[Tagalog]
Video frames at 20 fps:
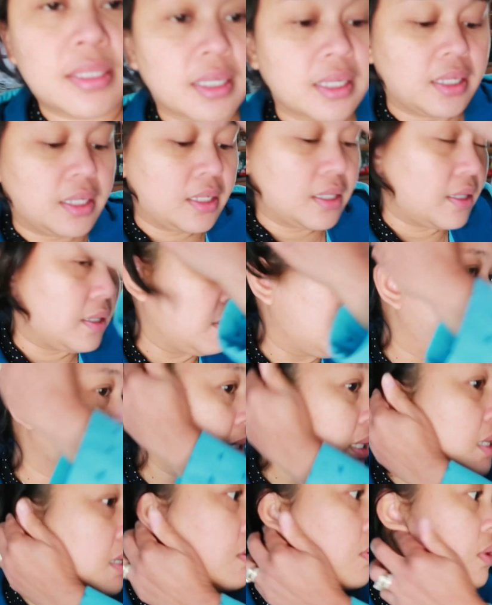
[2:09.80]
Kanina lang
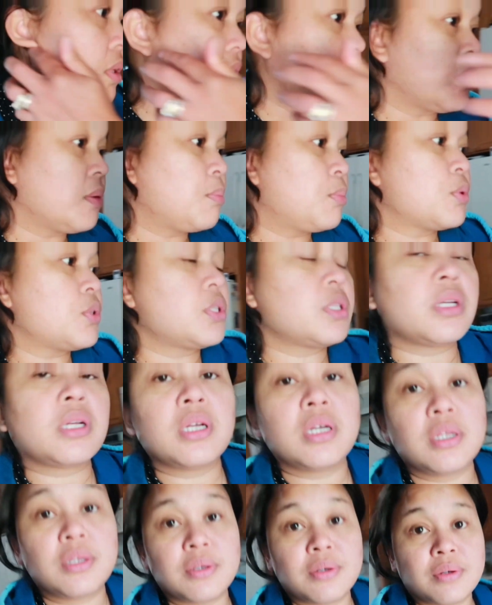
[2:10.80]
pala ako natapos
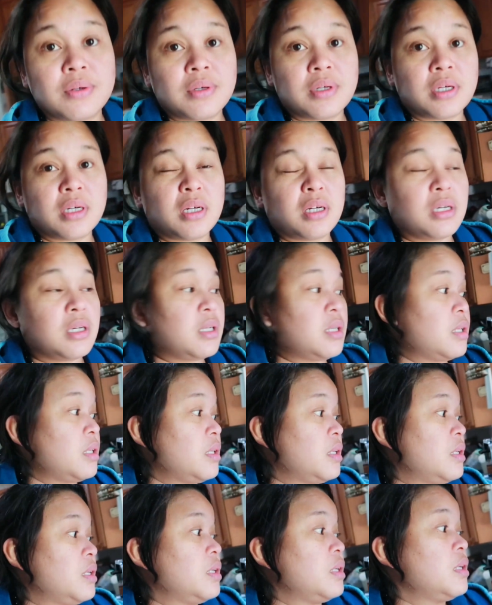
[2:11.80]
nag-ano, ah, uh,
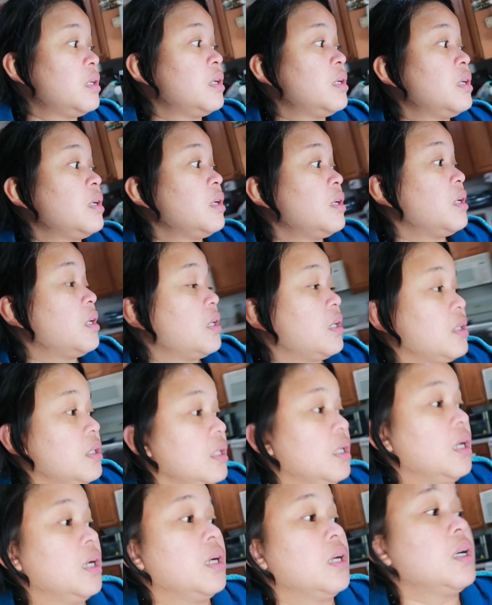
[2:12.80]
uh, ah,
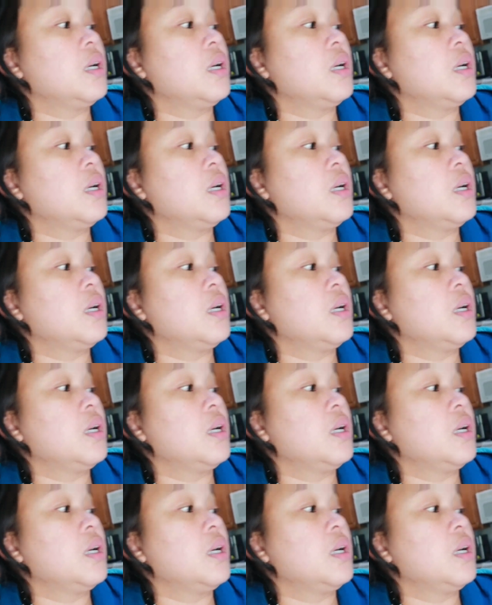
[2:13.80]
na